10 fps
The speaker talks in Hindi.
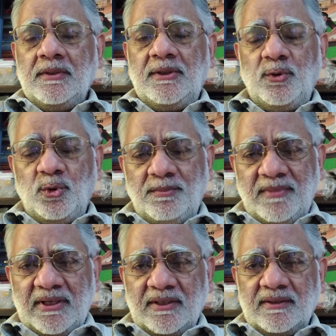कि
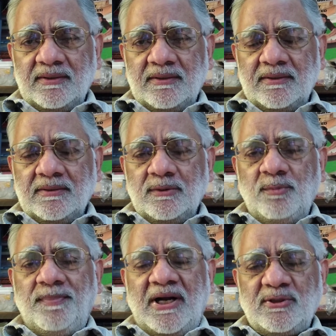उनमें उन
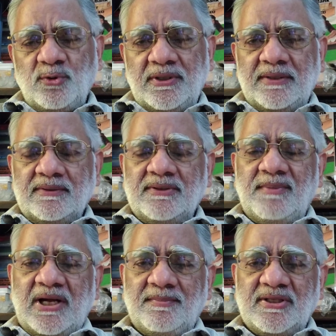पाठकों के
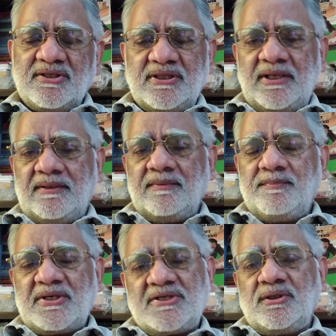दिमाग में जितने
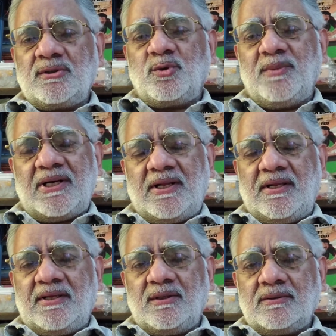प्रश्न घुमड़ रहे
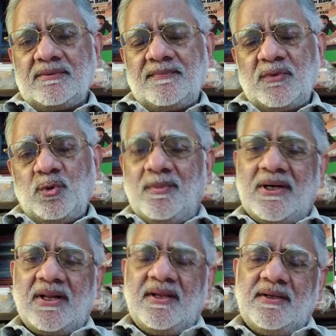हैं उमड़
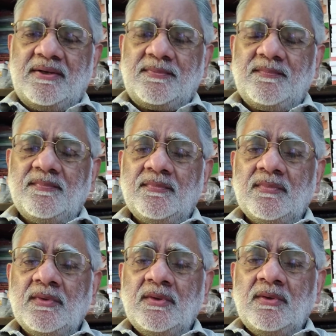रहे हैं
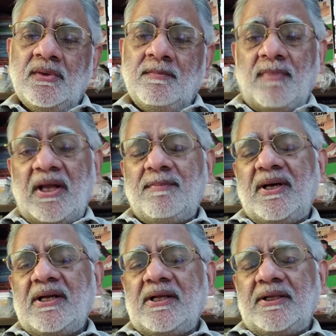बार
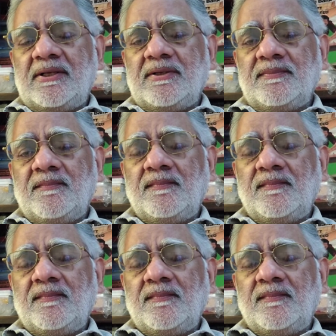बार आ रहे हैं